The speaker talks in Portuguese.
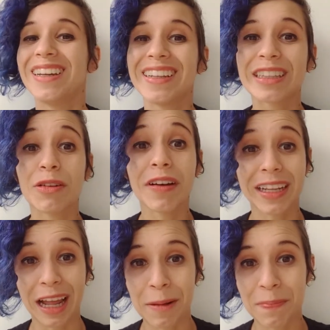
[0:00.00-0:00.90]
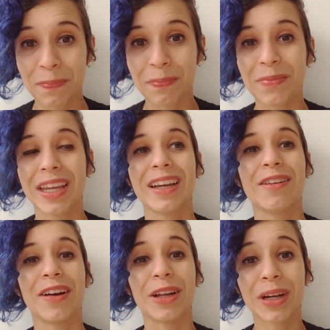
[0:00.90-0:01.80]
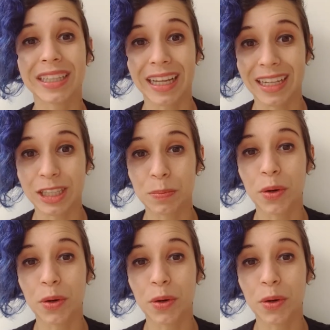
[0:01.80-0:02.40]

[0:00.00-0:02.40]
Então vai lá, Vai no Catarse,